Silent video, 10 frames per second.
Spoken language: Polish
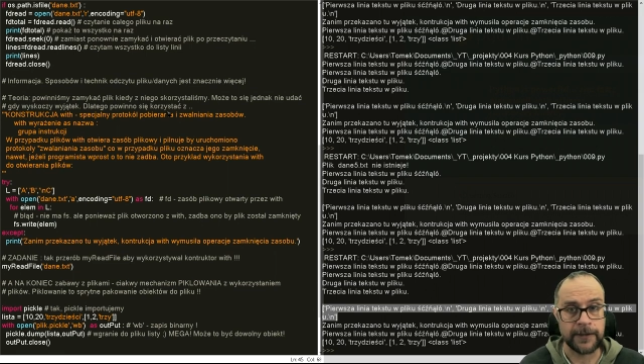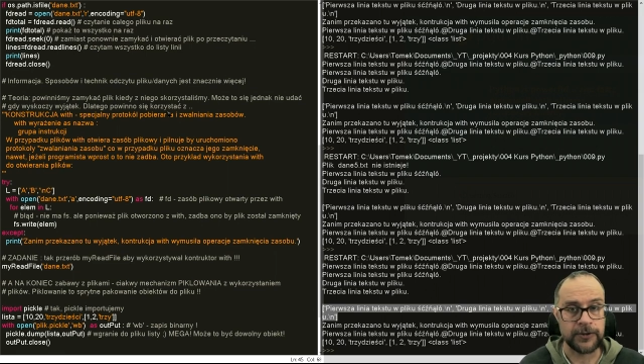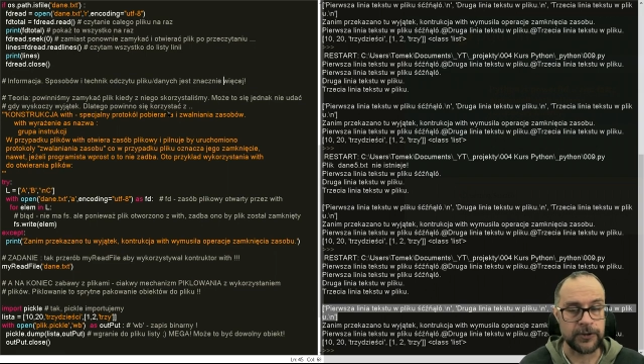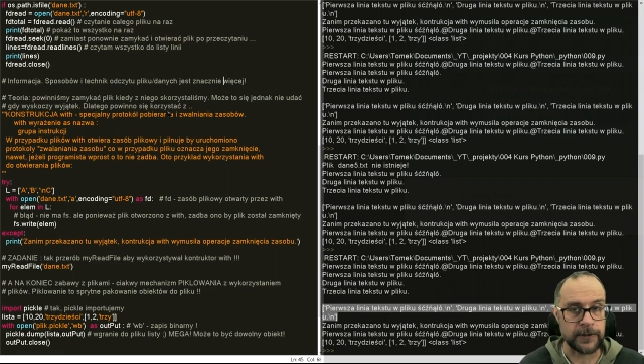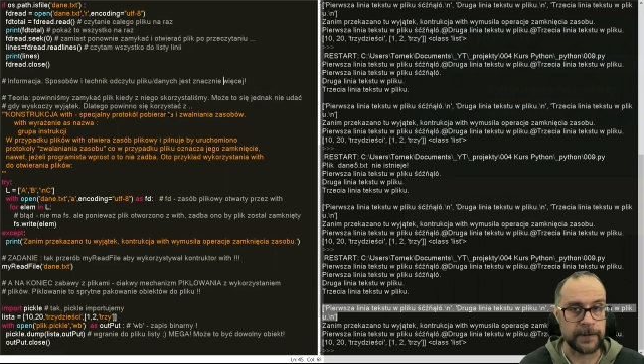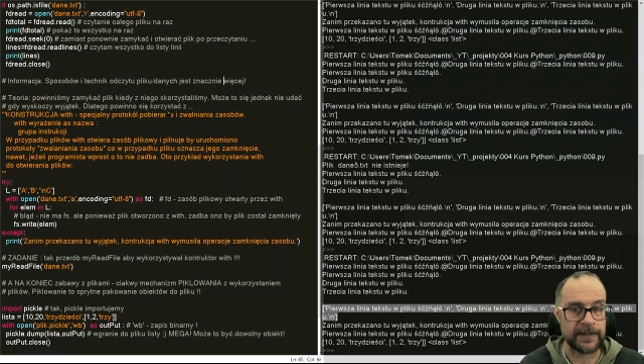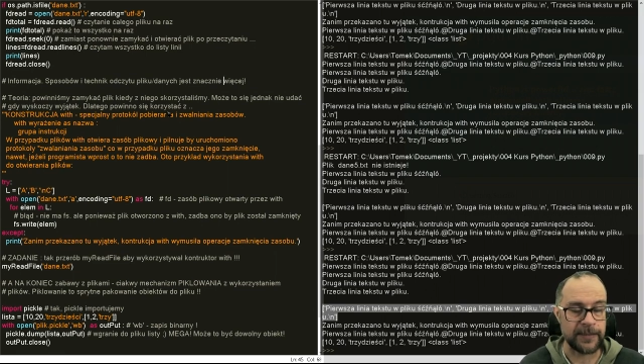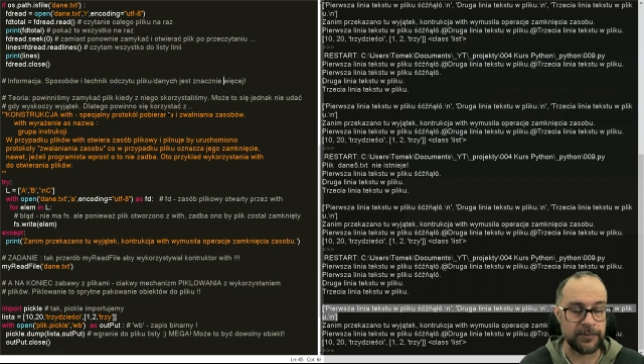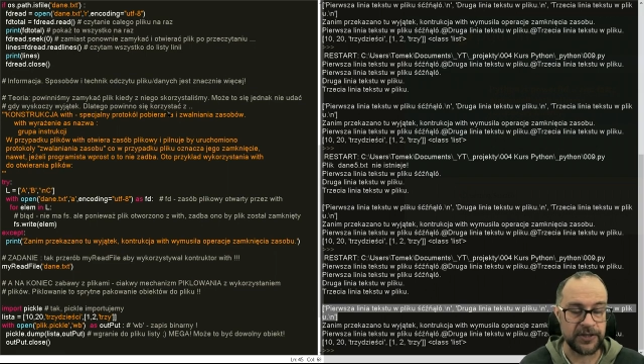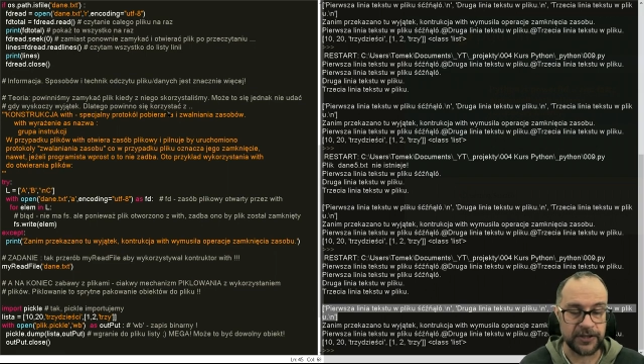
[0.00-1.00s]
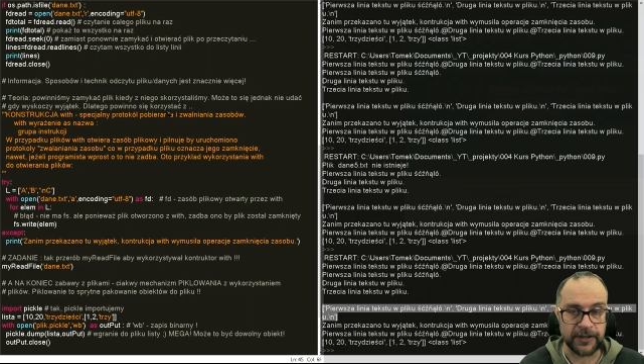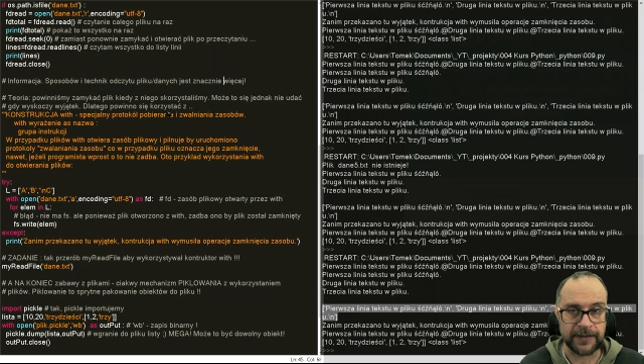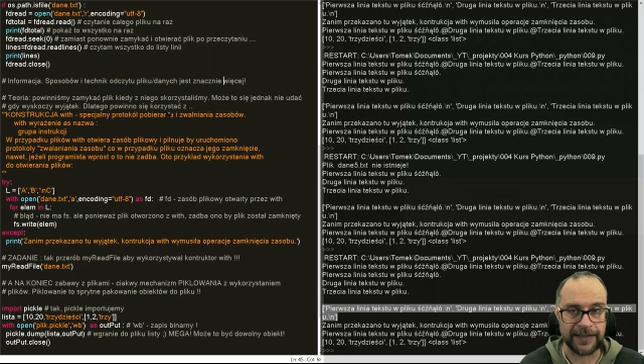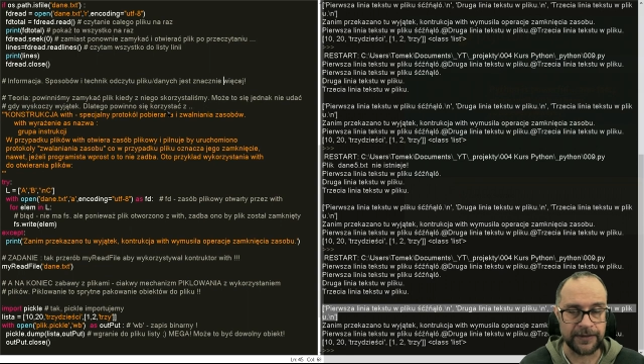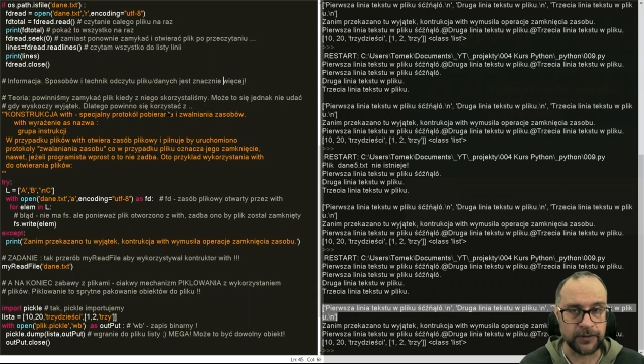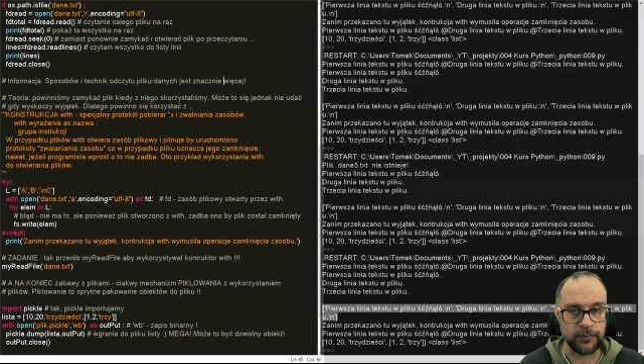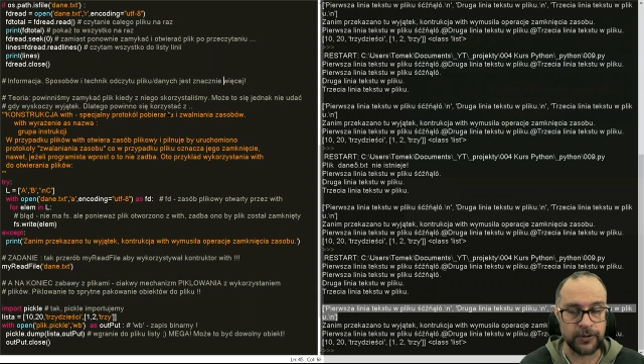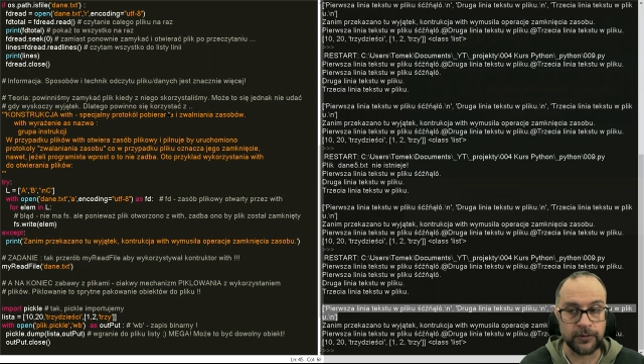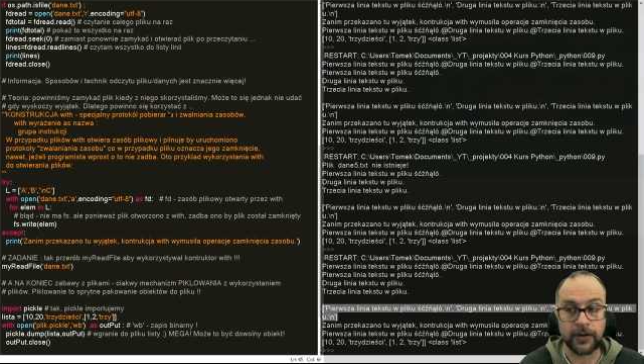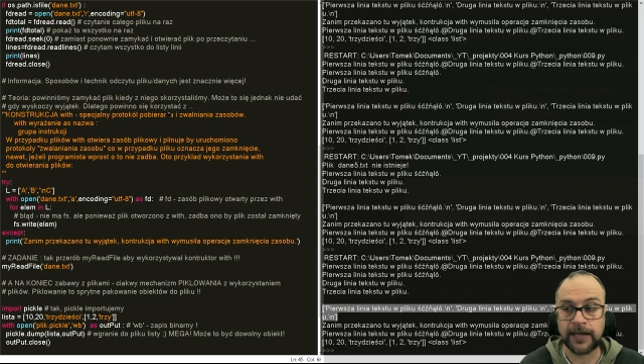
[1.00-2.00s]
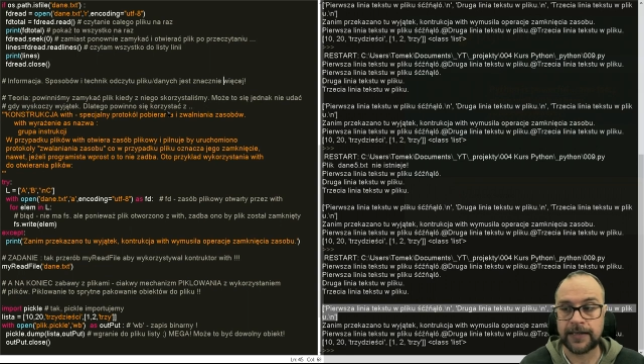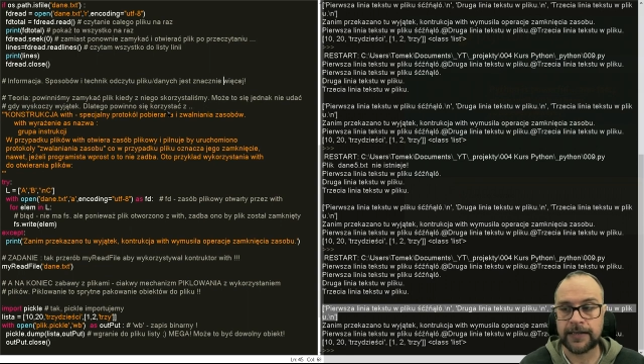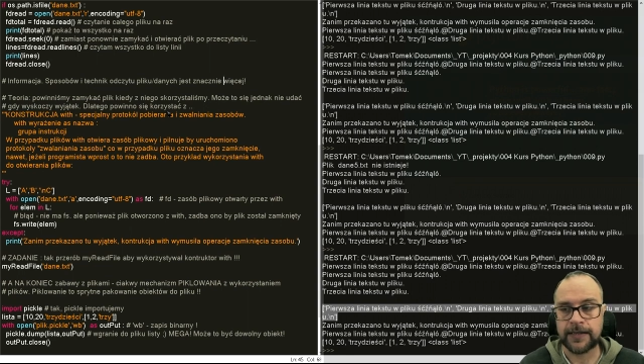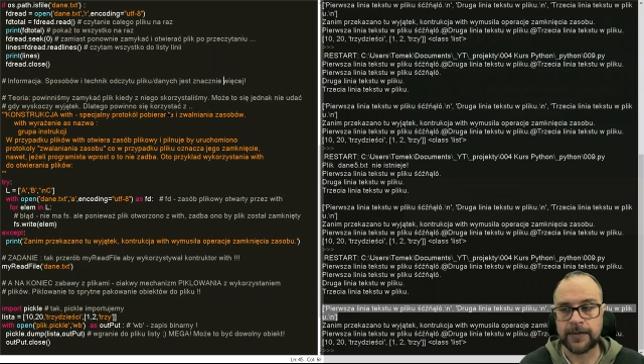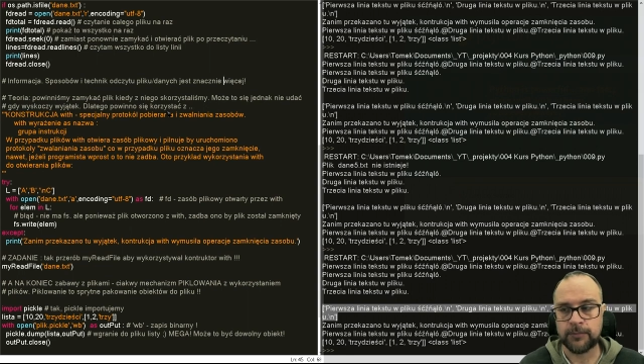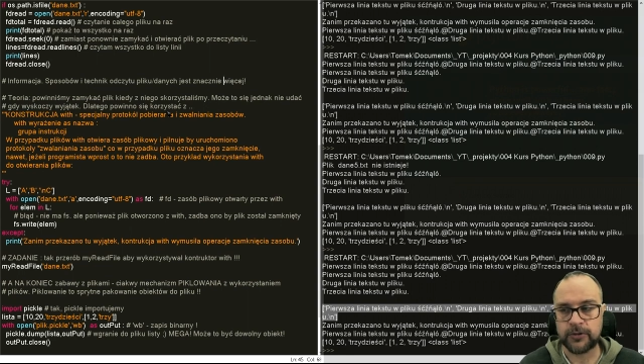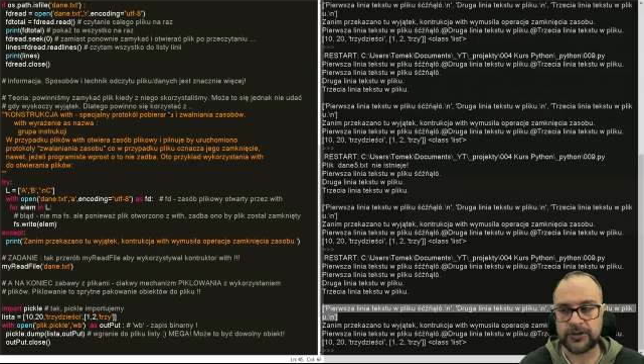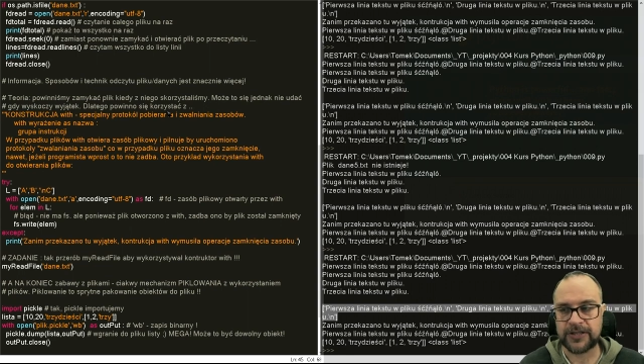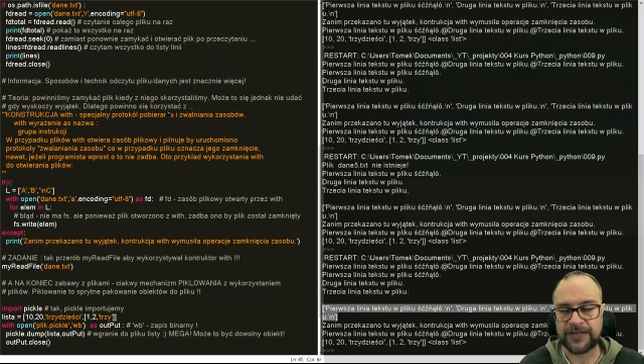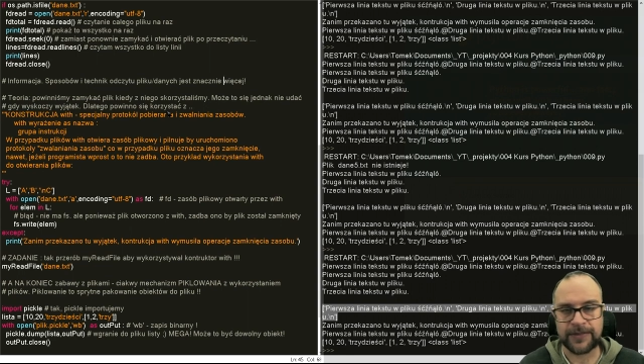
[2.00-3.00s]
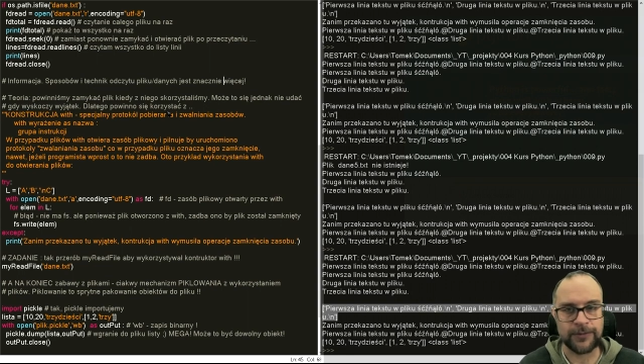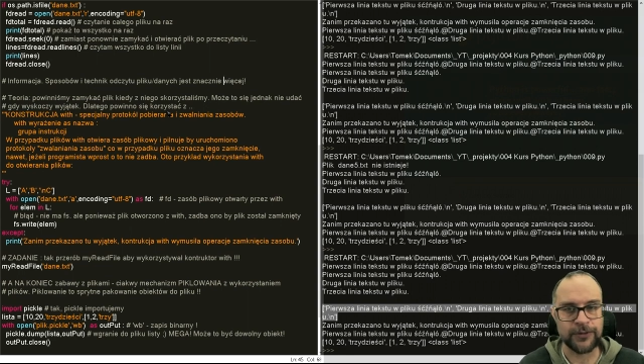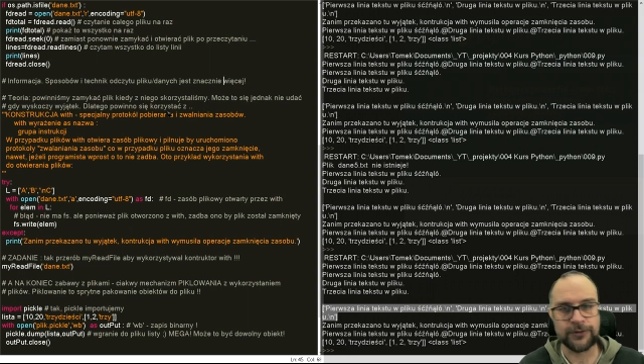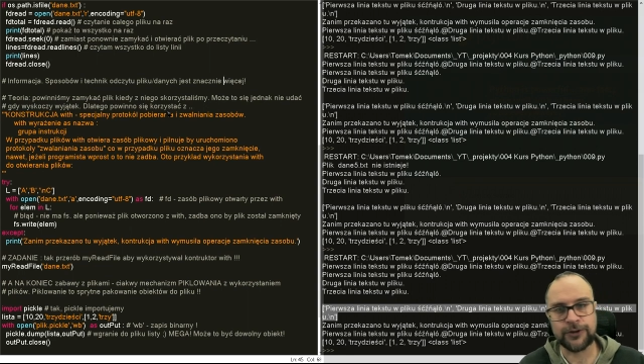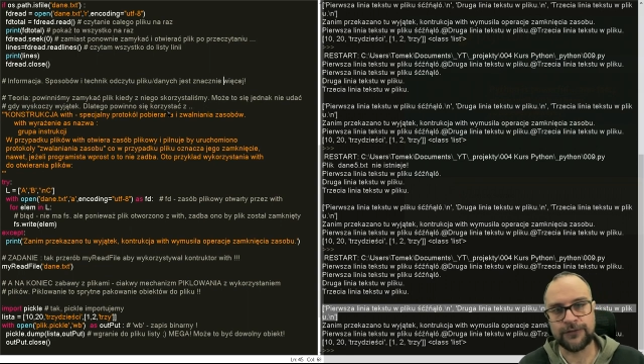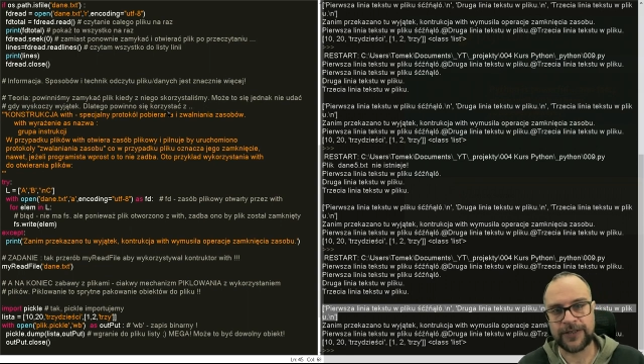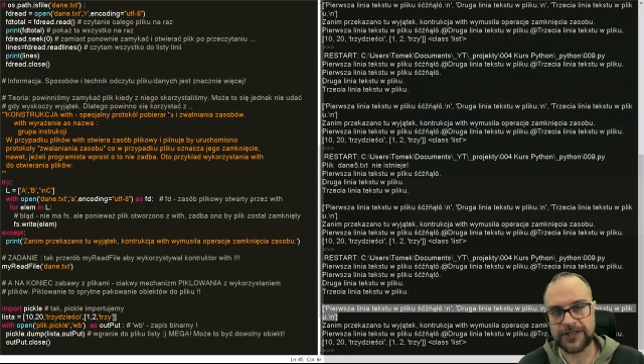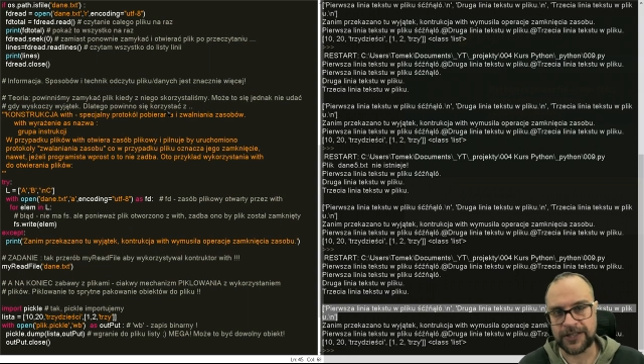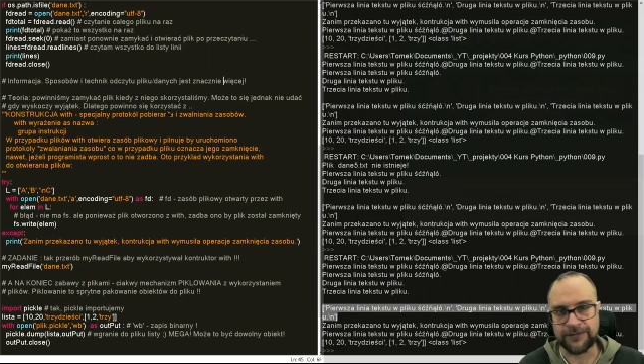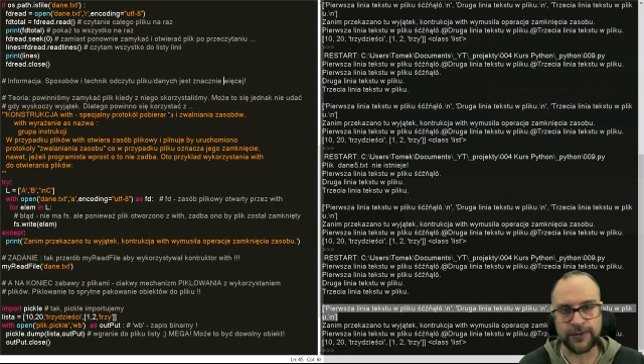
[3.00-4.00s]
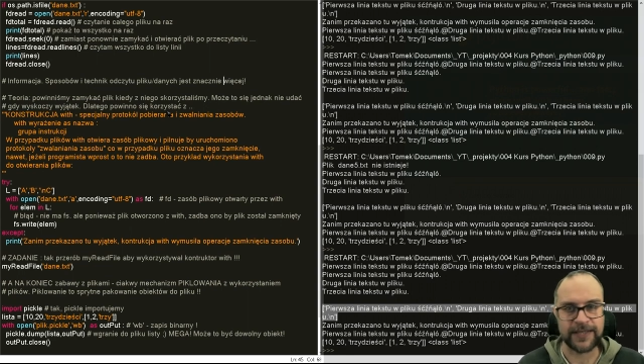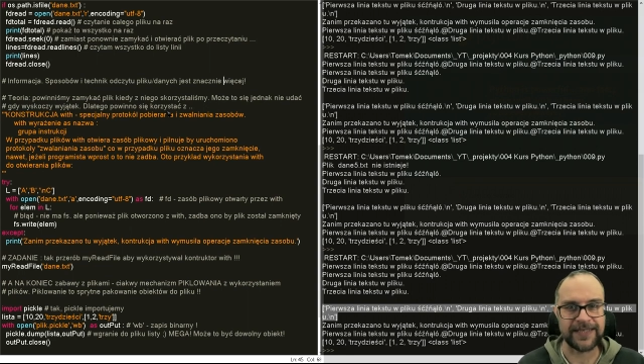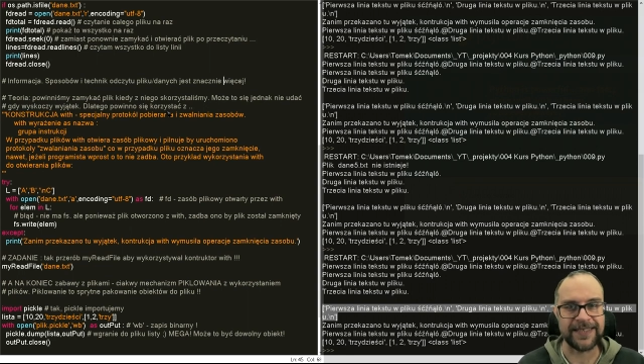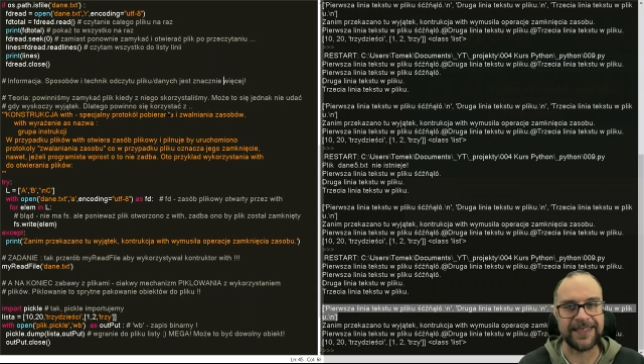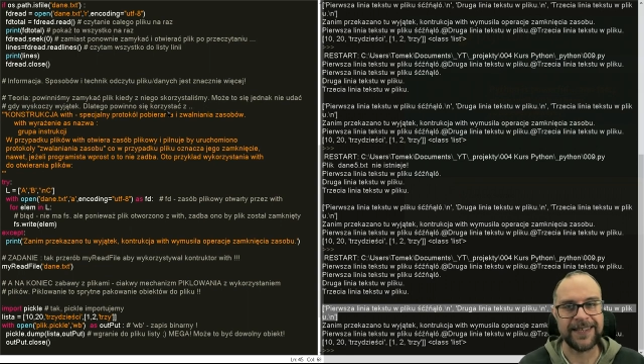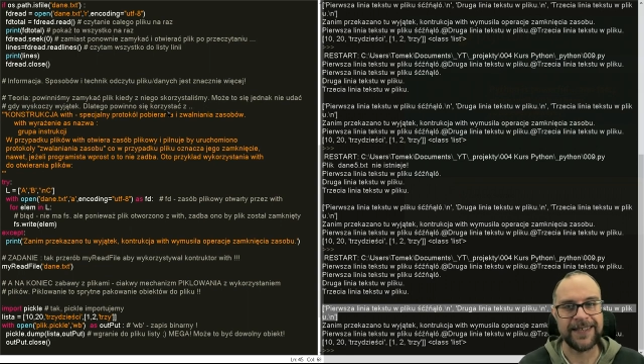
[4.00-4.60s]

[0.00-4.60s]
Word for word: czy zapisie danych do pliku, ale pozostawiam to do Waszej własnej